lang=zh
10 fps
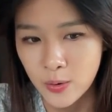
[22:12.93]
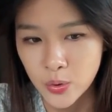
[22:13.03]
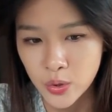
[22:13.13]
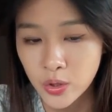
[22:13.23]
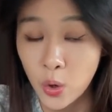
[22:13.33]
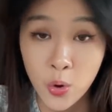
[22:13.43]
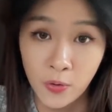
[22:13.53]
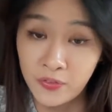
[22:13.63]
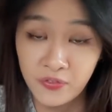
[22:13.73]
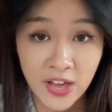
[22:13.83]
我觉得都有
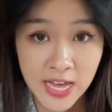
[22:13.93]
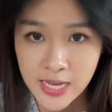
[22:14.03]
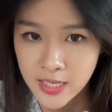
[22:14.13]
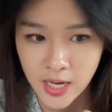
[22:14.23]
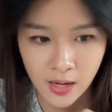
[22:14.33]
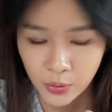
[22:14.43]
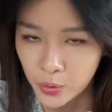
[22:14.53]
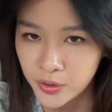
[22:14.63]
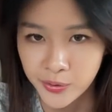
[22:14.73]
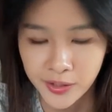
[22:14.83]
非常
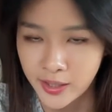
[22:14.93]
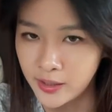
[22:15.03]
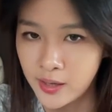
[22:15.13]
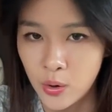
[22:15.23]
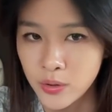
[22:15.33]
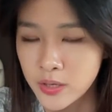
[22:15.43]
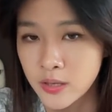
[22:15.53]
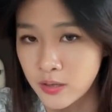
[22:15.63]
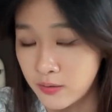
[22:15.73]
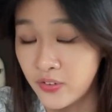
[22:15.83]
多的东西可以讨论，真
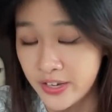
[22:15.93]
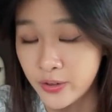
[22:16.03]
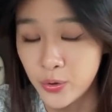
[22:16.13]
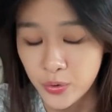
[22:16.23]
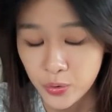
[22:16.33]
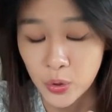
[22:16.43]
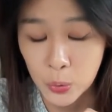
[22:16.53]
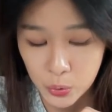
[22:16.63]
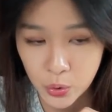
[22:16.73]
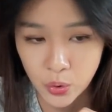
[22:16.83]
的是非常有
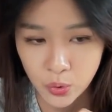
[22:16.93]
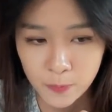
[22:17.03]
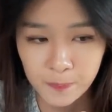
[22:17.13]
趣